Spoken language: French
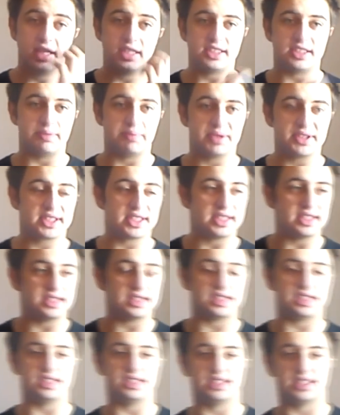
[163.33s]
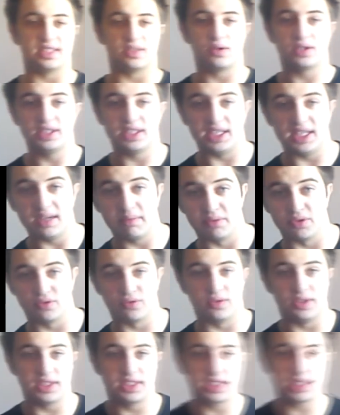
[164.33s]
je sais pas c'est quoi le délire, mais en
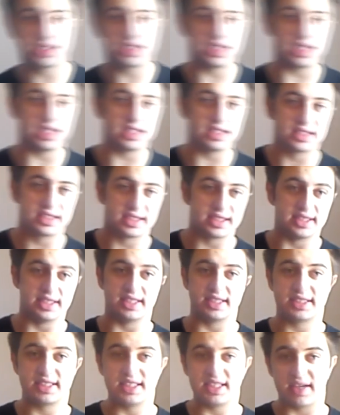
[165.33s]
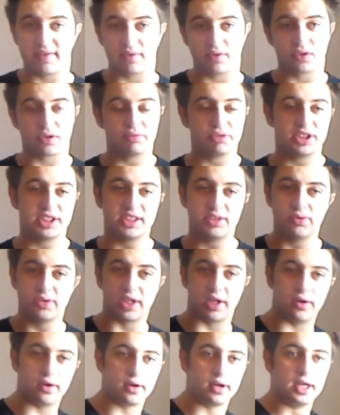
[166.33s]
tous les cas, c'est assez, assez, énervant, comme je disais tout
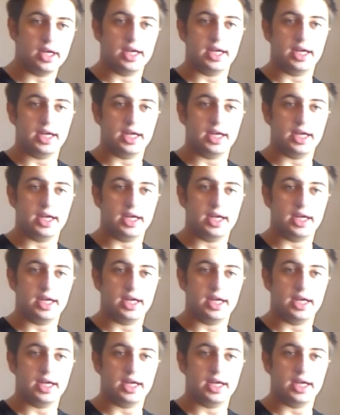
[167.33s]
à l'heure.